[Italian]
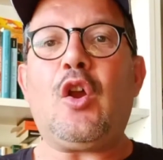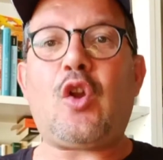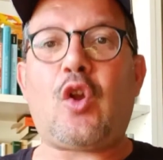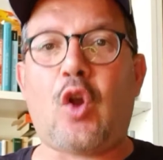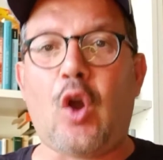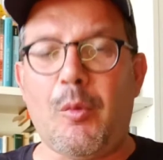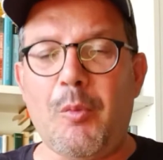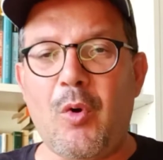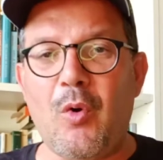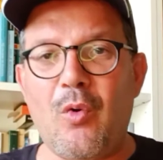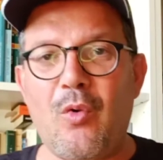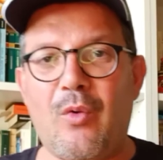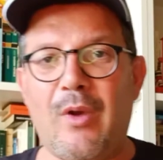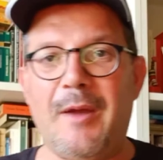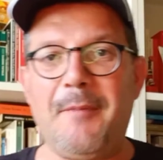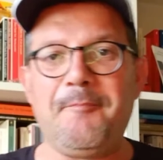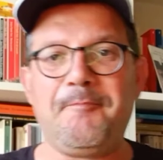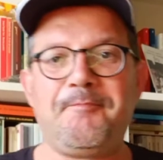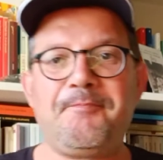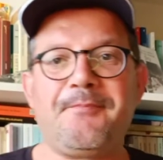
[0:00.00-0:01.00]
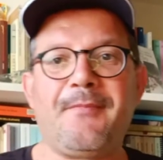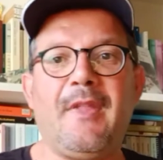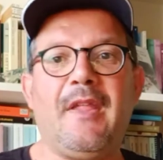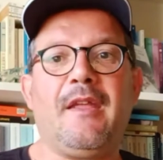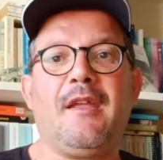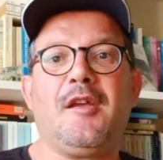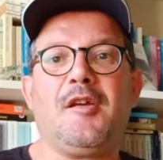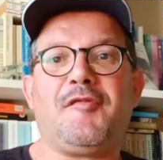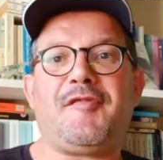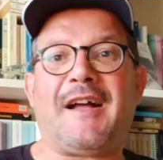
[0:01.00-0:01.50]
Comunque,
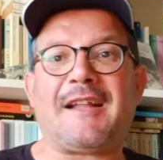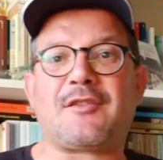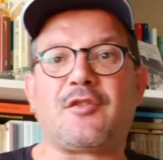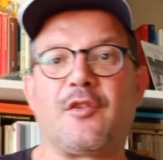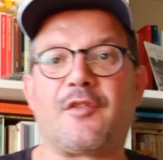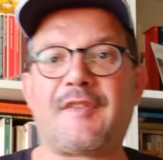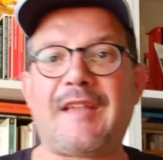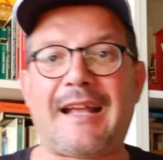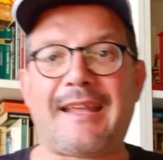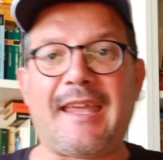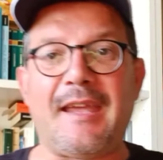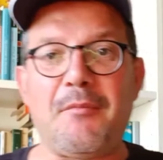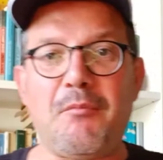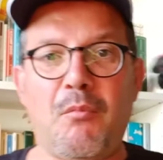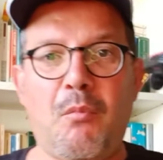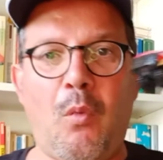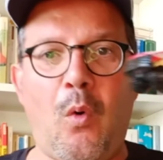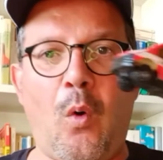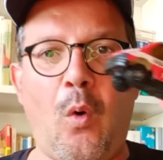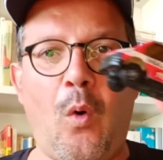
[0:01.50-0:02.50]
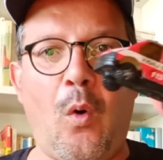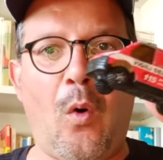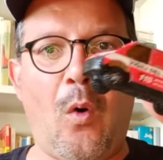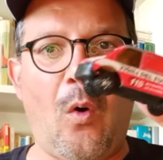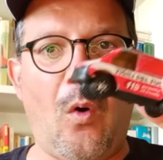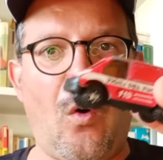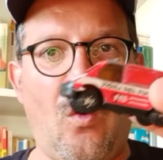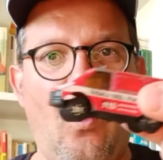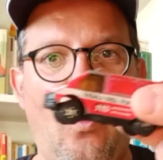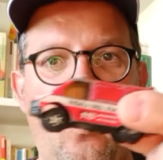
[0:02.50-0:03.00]
fatto sta che
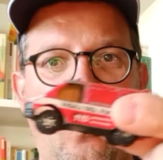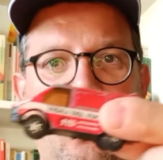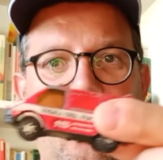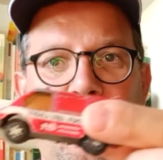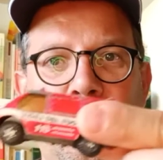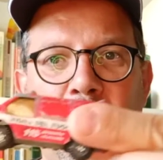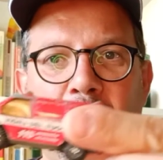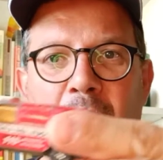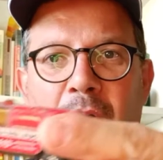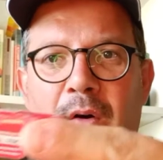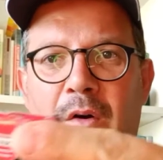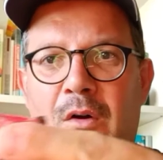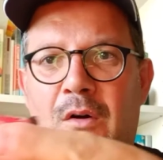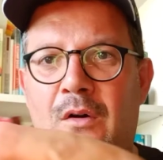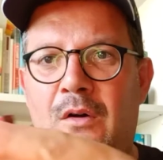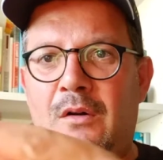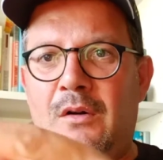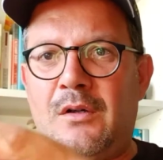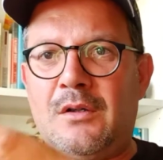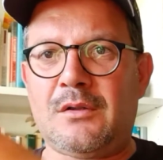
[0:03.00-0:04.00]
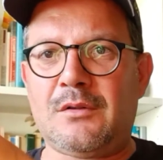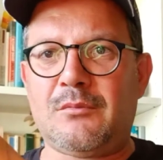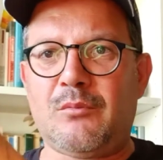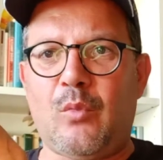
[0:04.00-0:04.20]
mo,